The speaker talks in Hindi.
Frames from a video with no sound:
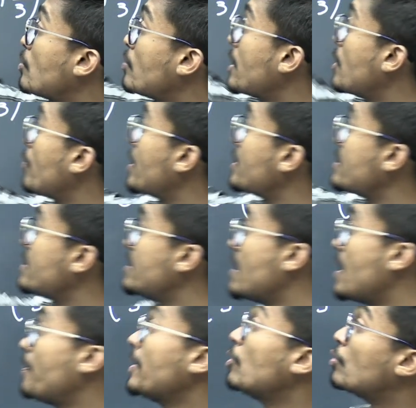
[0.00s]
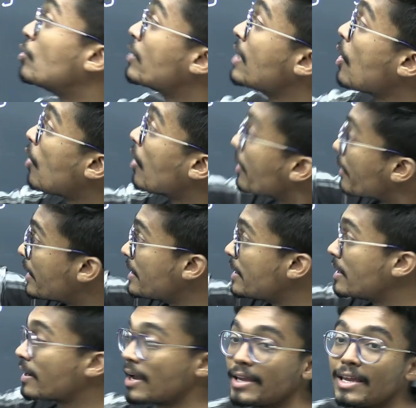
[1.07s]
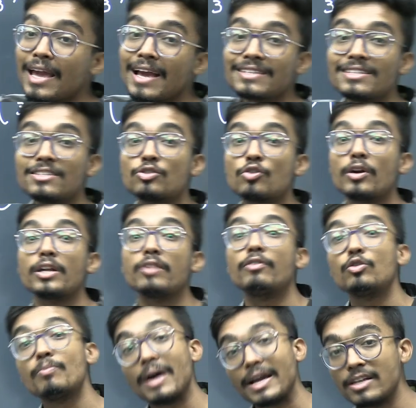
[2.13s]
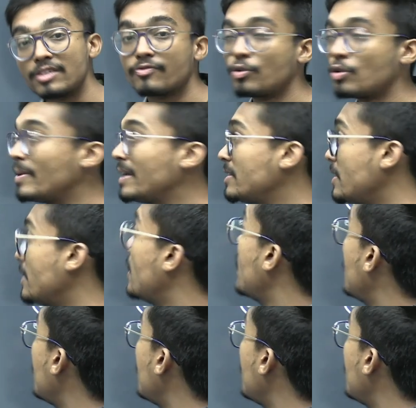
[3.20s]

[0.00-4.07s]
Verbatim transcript: जीरो नहीं होना चाहिए इसलिए यहाँ पे उन्होंने ऑलरेडी दे रखा है कि एक्स इज नॉट इक्वल टू माइनस फोर बाई थ्री